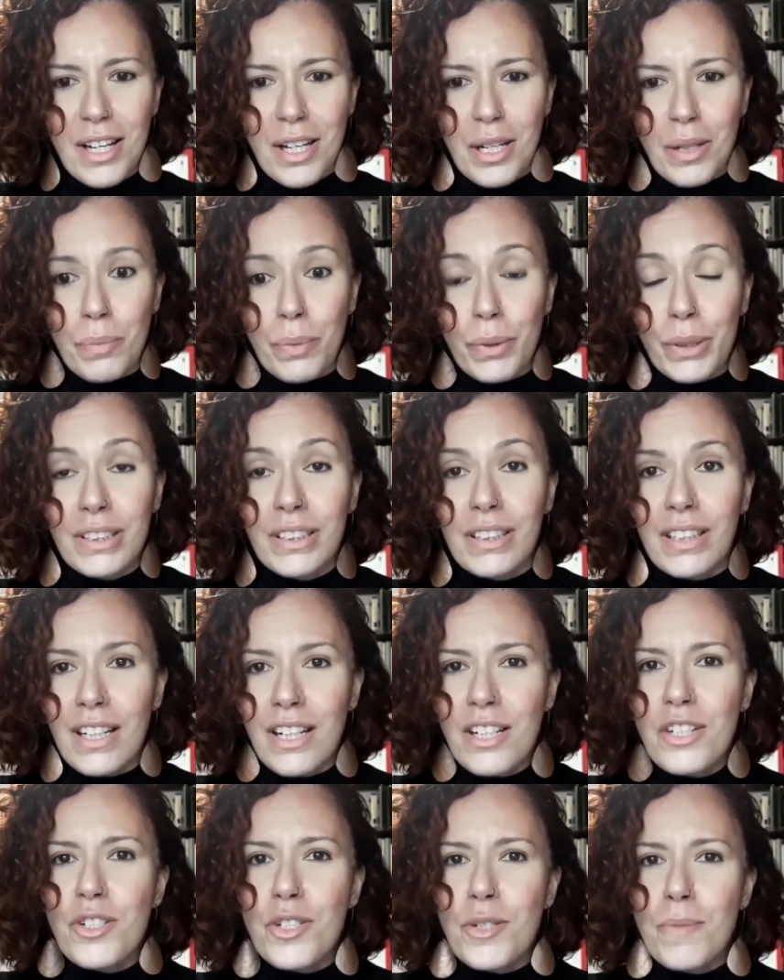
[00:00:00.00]

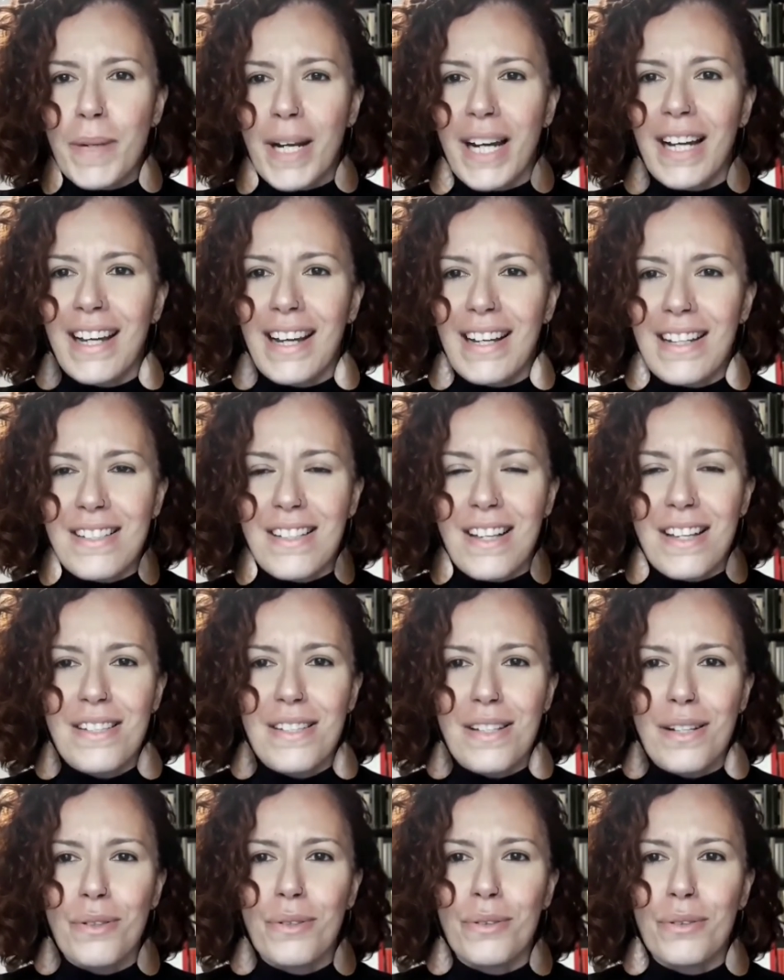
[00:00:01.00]
importantes para a
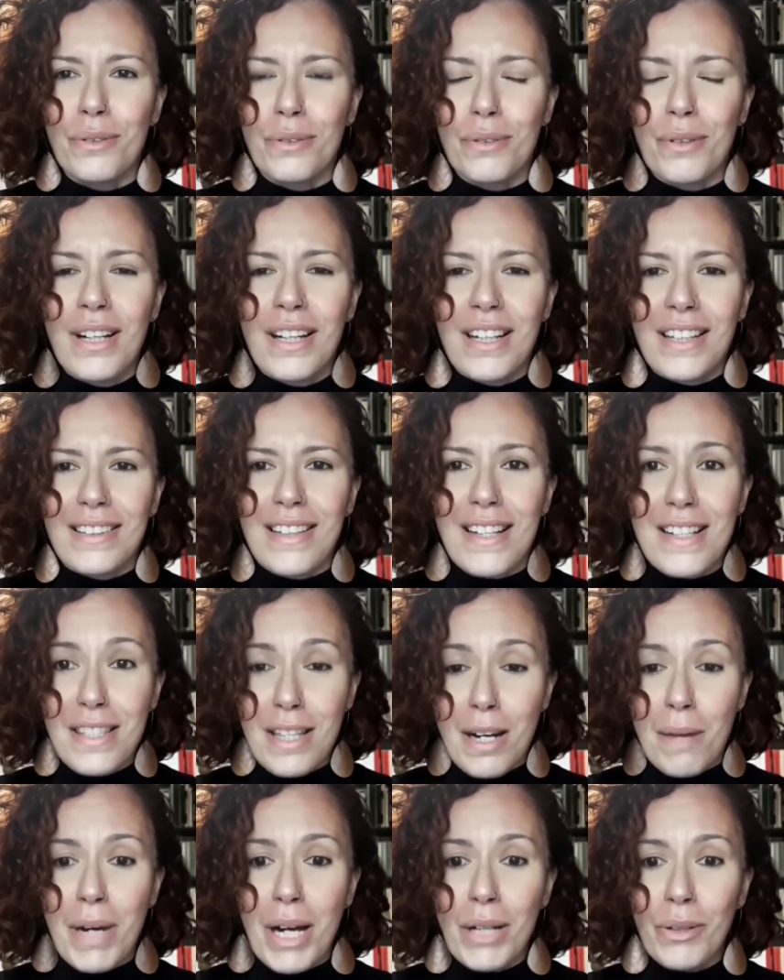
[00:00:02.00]
realização desse
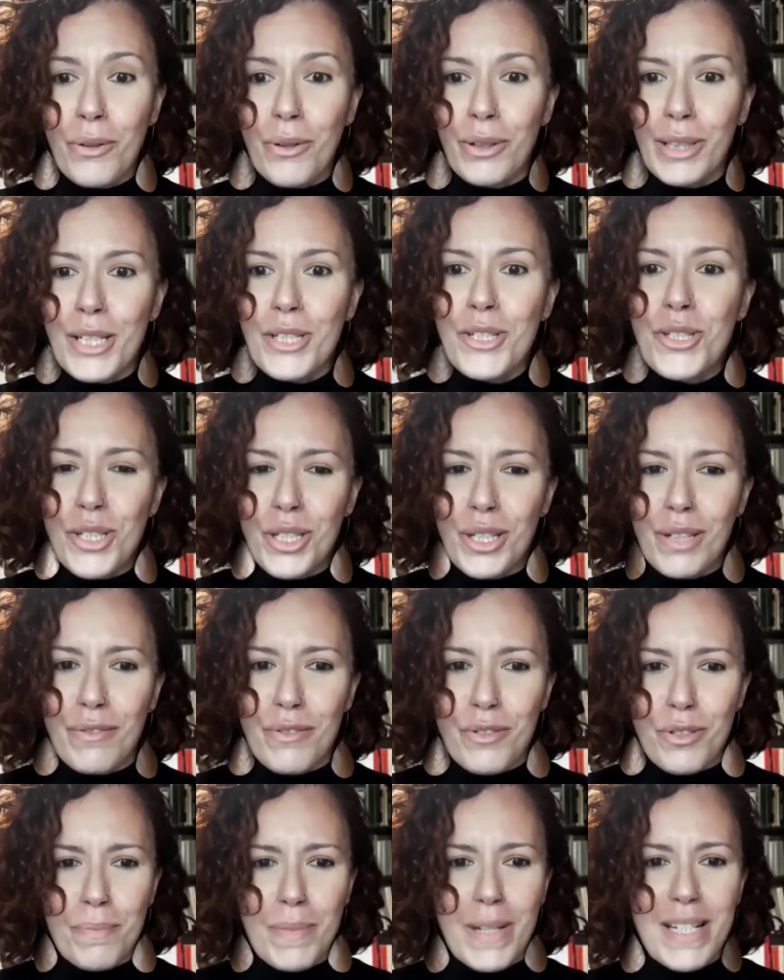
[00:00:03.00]
trabalho coletivo
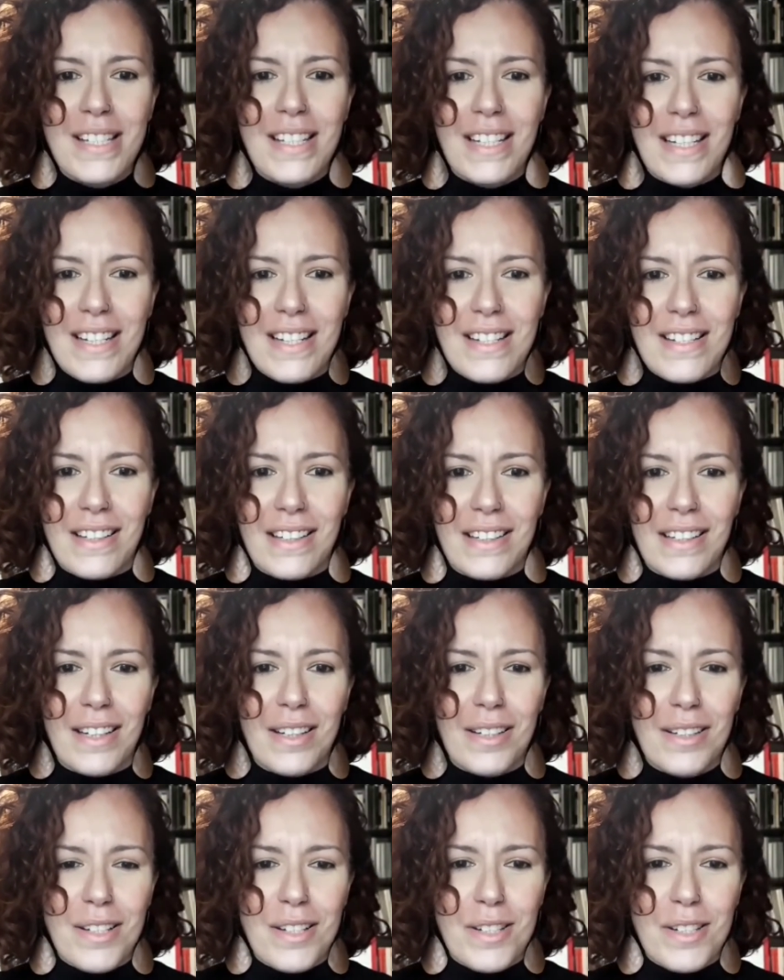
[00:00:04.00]
de pesquisa, né?